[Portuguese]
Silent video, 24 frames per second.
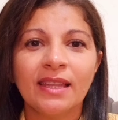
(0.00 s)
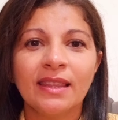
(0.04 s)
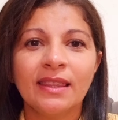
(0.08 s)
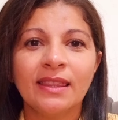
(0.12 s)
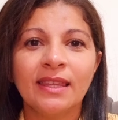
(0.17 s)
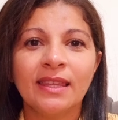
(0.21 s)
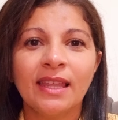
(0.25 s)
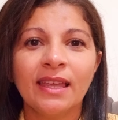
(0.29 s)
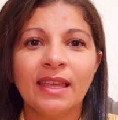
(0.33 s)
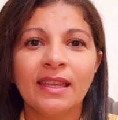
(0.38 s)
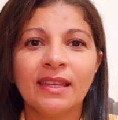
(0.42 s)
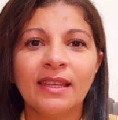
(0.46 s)

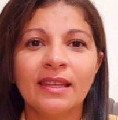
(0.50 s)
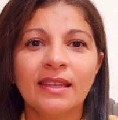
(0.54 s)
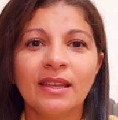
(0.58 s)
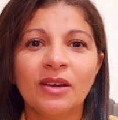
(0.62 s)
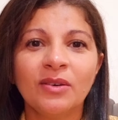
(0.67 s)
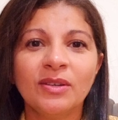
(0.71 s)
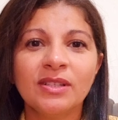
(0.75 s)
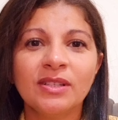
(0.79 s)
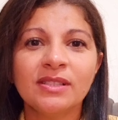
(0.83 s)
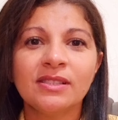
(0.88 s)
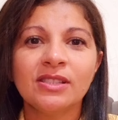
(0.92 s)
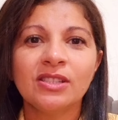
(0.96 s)
né? E que
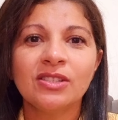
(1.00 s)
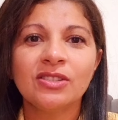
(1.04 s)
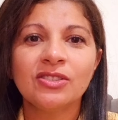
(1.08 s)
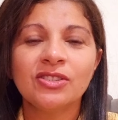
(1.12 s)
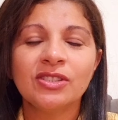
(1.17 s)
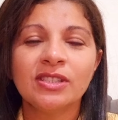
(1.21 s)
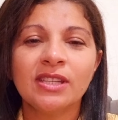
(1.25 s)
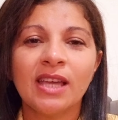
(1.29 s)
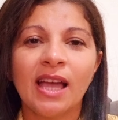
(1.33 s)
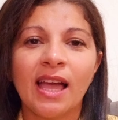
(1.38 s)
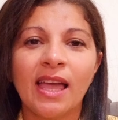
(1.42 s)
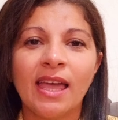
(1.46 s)
não
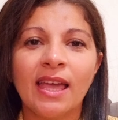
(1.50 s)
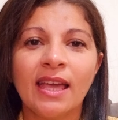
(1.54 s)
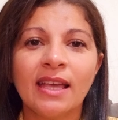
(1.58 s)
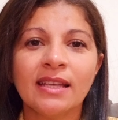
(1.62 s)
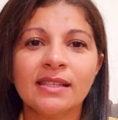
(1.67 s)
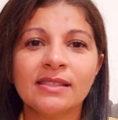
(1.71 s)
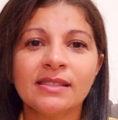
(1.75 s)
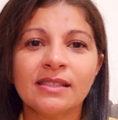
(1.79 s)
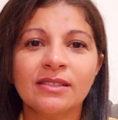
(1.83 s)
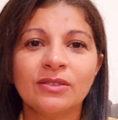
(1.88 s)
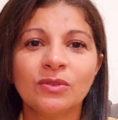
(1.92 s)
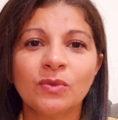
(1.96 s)
existe
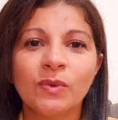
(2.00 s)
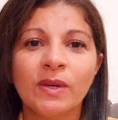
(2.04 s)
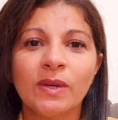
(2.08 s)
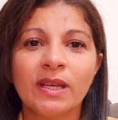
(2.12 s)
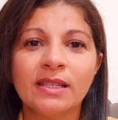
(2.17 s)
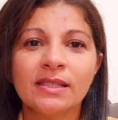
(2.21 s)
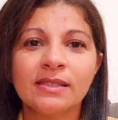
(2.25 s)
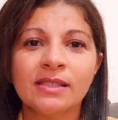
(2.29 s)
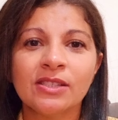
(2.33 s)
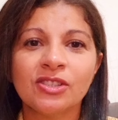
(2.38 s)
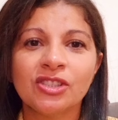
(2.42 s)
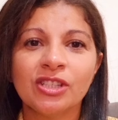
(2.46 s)
essa
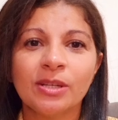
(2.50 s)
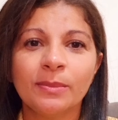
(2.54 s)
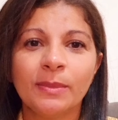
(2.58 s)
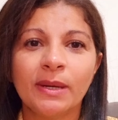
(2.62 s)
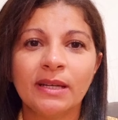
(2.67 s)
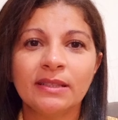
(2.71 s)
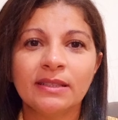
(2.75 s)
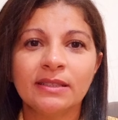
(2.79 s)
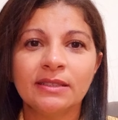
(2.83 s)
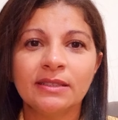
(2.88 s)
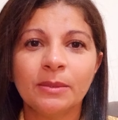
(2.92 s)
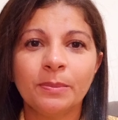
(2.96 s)
doença
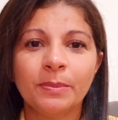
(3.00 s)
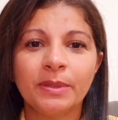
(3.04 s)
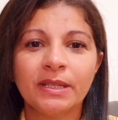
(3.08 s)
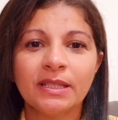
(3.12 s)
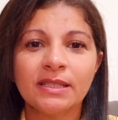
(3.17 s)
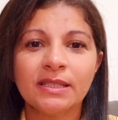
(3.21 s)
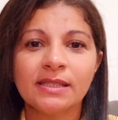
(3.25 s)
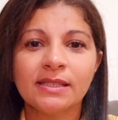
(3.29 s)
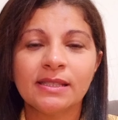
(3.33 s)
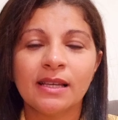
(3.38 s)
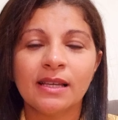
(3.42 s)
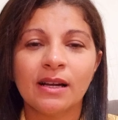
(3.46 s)
chamada
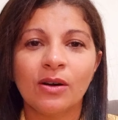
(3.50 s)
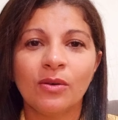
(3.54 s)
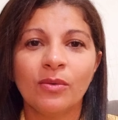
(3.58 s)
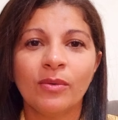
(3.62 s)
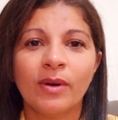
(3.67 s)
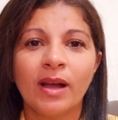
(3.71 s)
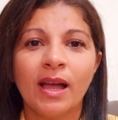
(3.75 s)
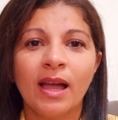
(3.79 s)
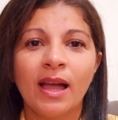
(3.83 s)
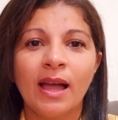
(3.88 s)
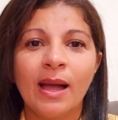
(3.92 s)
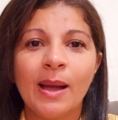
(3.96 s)
depressão.